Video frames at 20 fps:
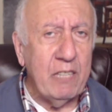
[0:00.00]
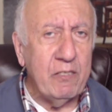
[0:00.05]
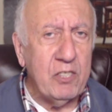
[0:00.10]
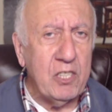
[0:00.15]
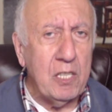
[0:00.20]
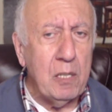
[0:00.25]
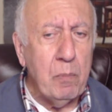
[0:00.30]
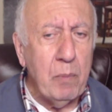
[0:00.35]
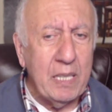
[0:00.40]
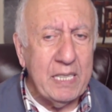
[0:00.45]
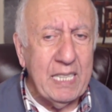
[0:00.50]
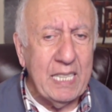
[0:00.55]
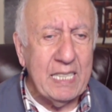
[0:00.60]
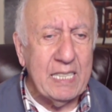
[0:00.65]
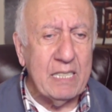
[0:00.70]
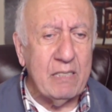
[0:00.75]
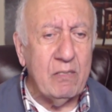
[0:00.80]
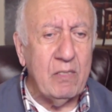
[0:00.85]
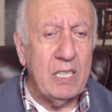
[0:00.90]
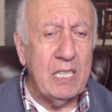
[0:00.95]

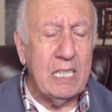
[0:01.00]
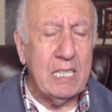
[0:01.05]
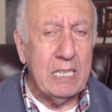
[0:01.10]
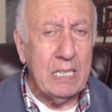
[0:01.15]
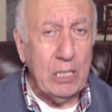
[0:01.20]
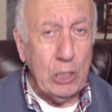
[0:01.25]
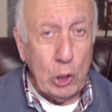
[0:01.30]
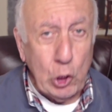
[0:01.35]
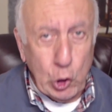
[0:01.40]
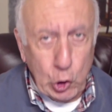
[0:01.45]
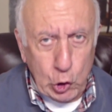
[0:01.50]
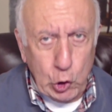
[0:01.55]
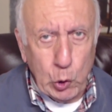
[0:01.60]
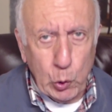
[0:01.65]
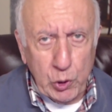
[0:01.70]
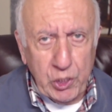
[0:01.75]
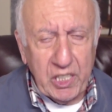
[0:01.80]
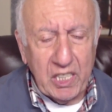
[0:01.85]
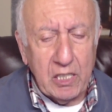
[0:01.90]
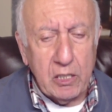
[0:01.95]
взаимодействия еще
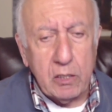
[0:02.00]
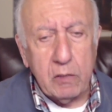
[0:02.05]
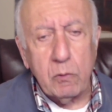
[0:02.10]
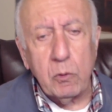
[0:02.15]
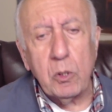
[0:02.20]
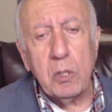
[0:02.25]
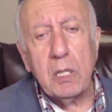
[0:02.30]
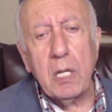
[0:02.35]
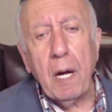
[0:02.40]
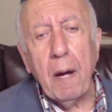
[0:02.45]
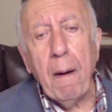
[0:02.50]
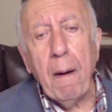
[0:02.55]
действует,